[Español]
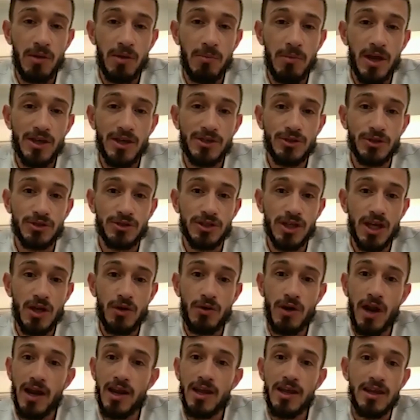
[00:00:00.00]
que me hizo seguir
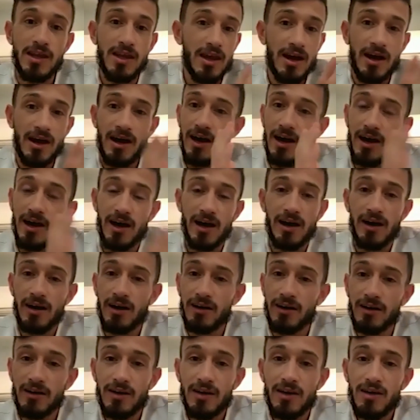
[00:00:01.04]
una línea